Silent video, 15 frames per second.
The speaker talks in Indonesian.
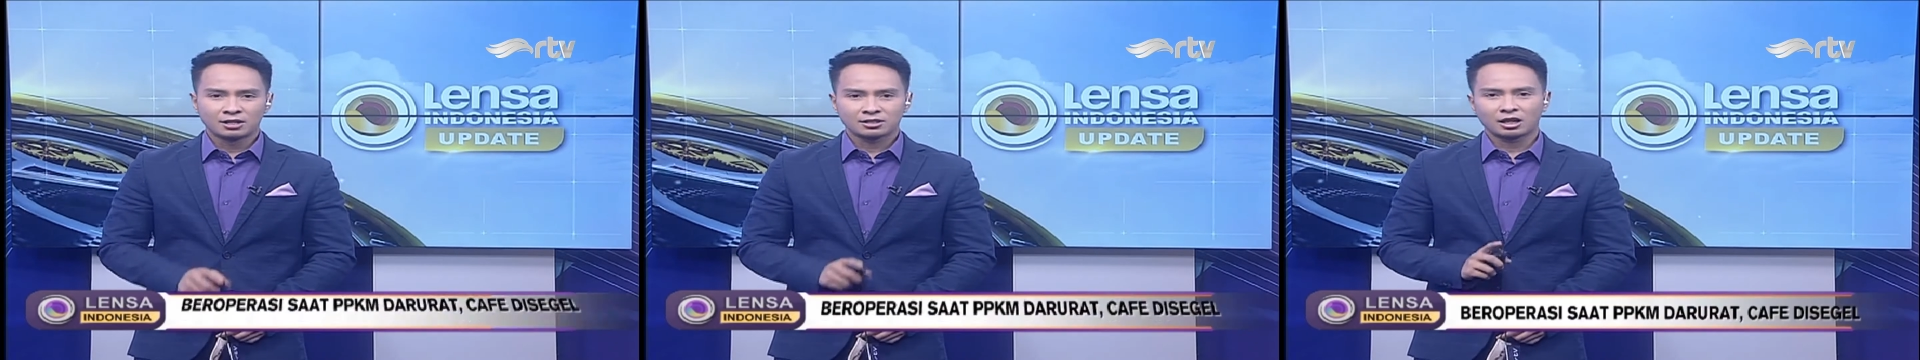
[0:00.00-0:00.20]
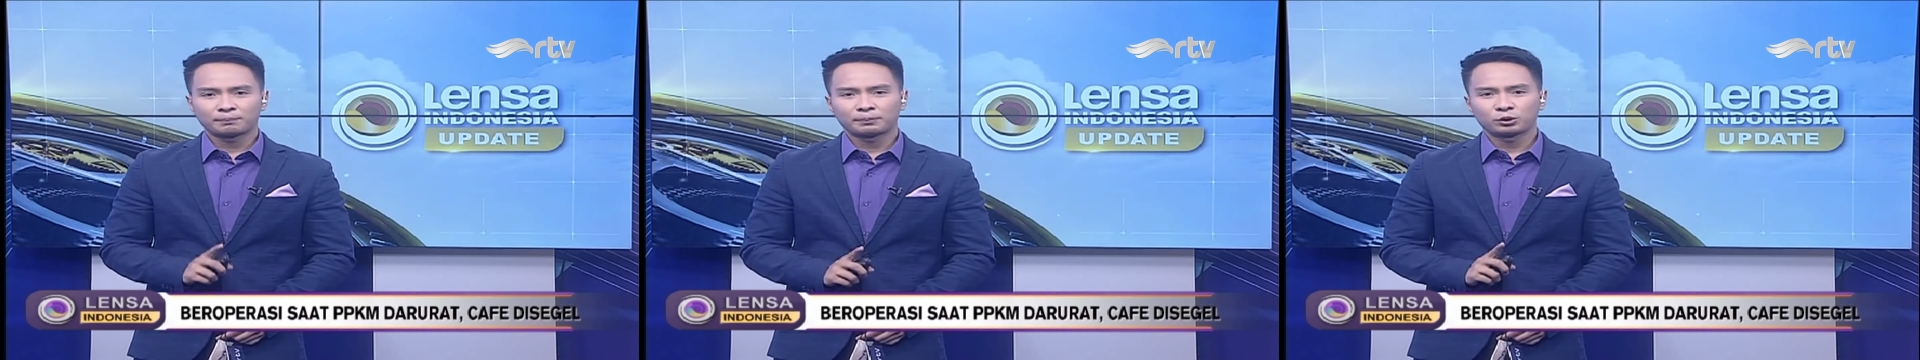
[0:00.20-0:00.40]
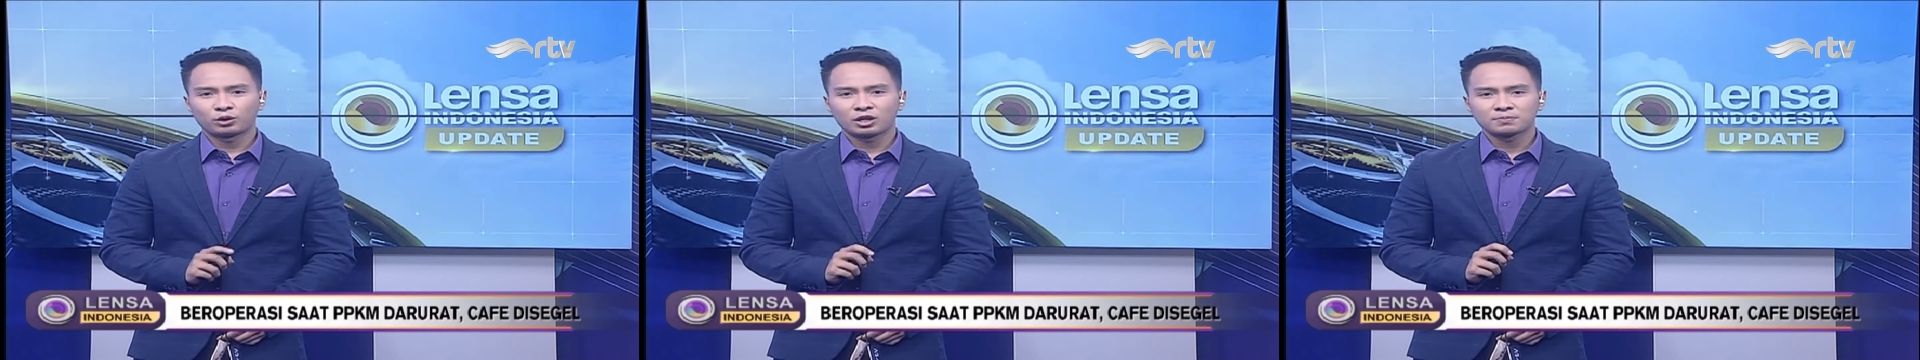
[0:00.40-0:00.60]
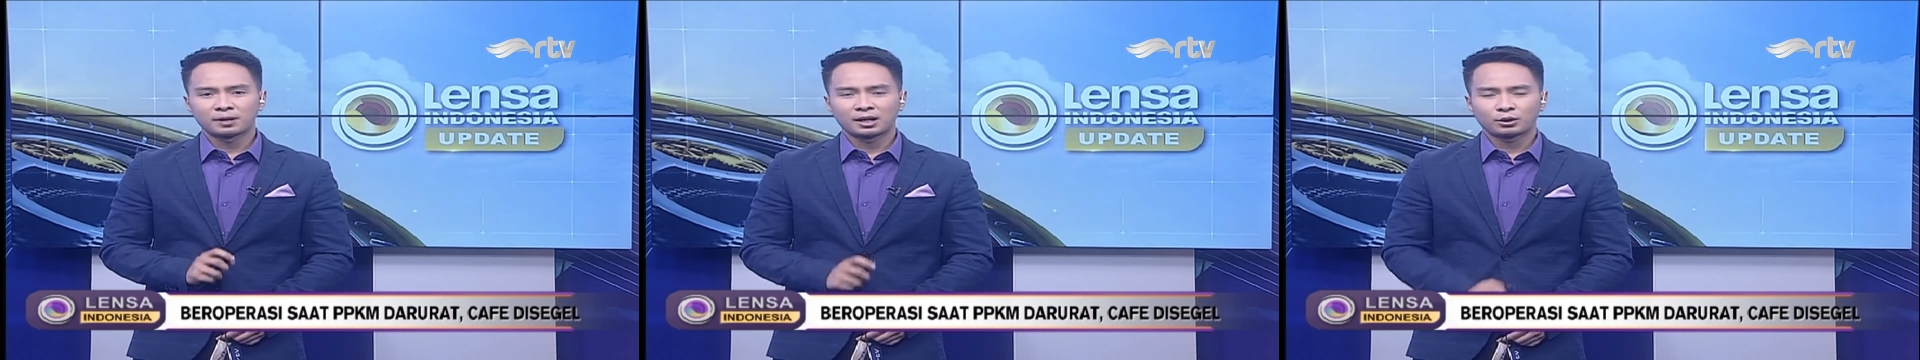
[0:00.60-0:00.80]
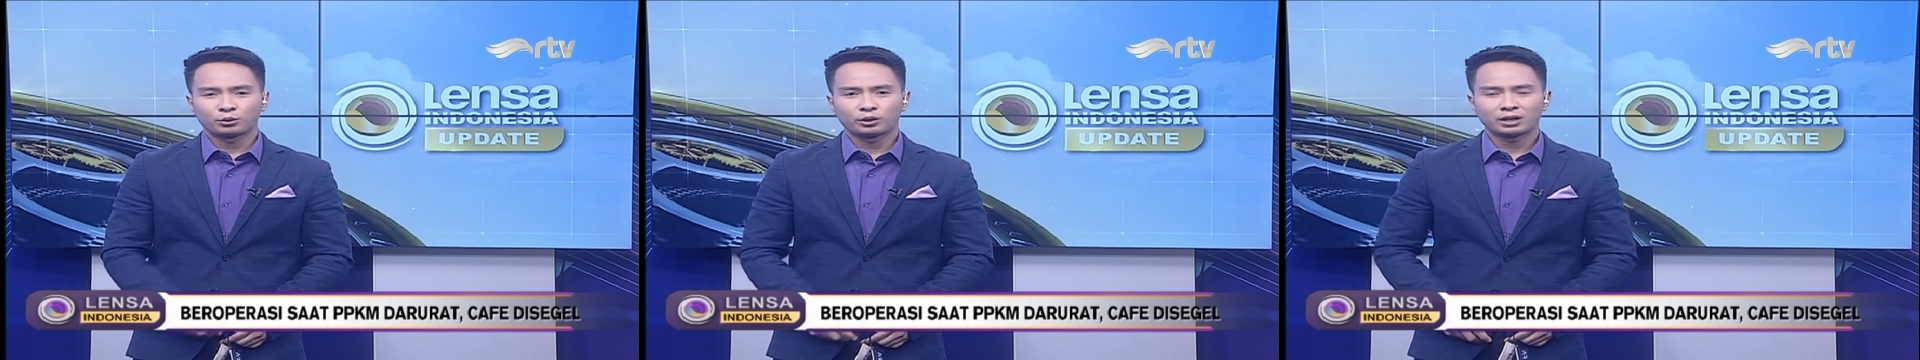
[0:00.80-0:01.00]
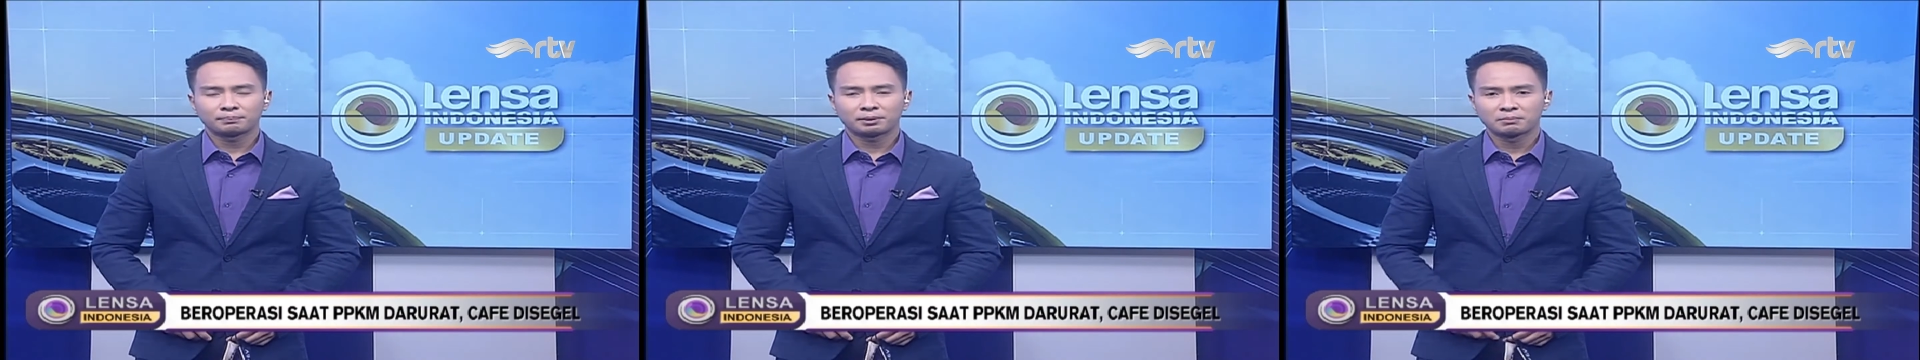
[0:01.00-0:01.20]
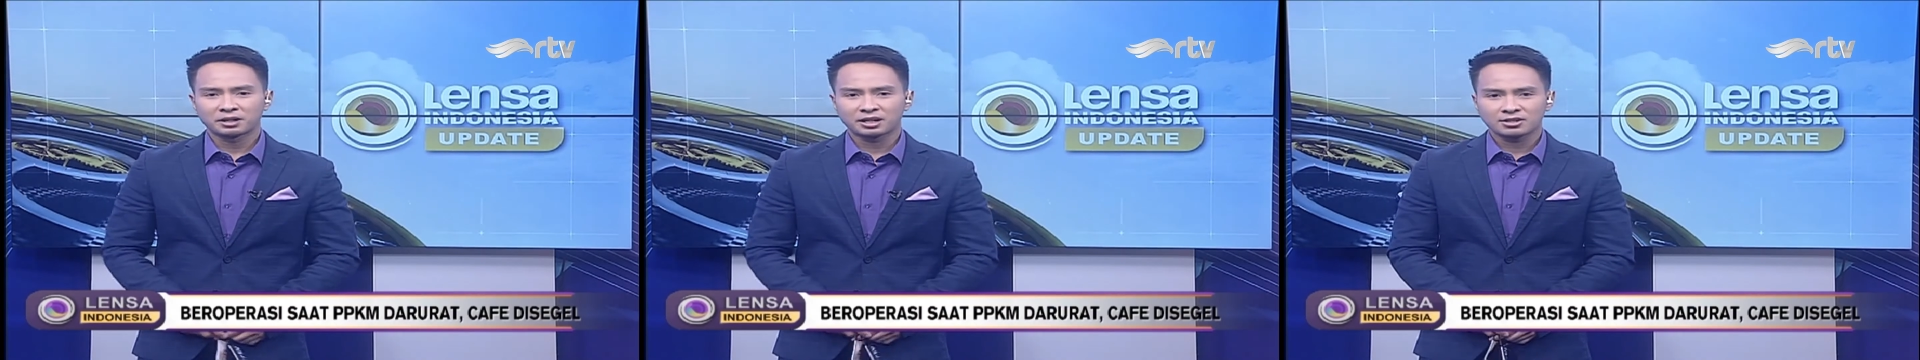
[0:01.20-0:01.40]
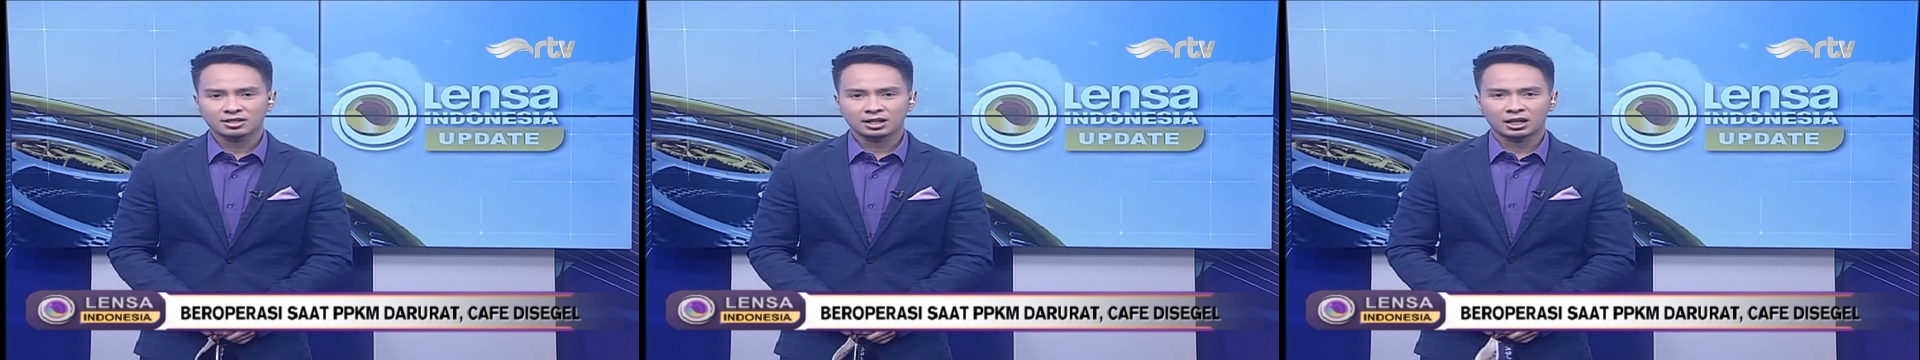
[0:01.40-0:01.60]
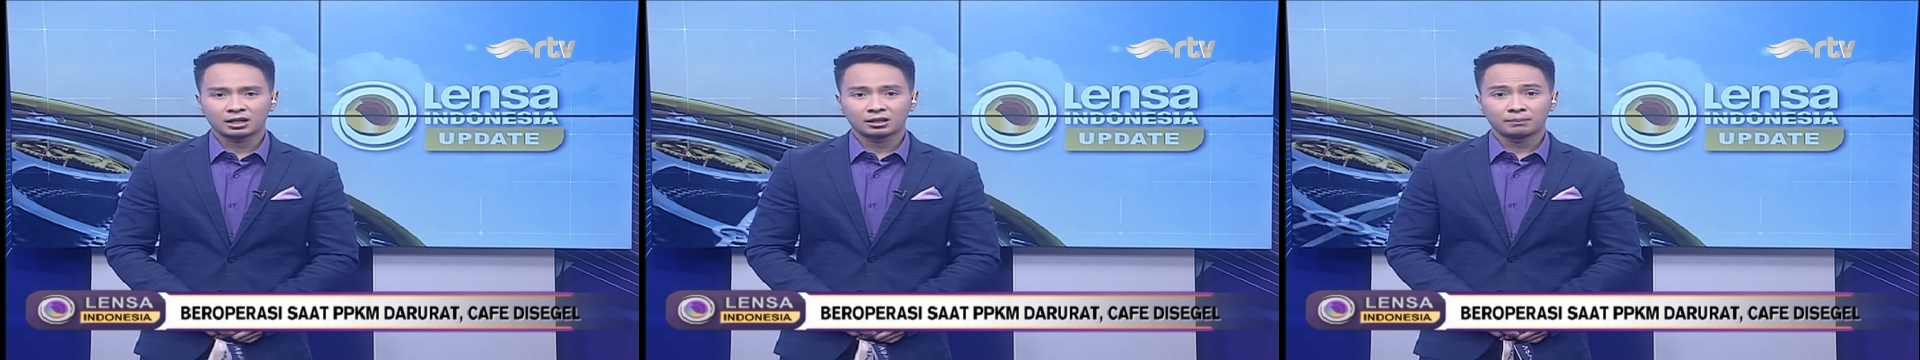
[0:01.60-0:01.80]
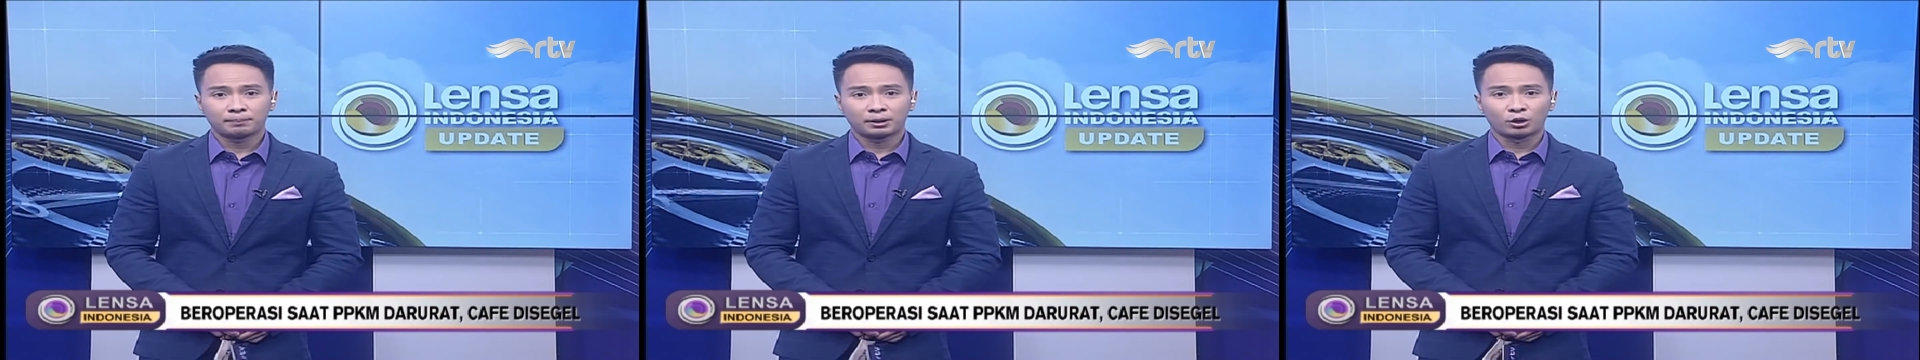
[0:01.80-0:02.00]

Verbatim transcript: Saat petugas melakukan pemeriksaan,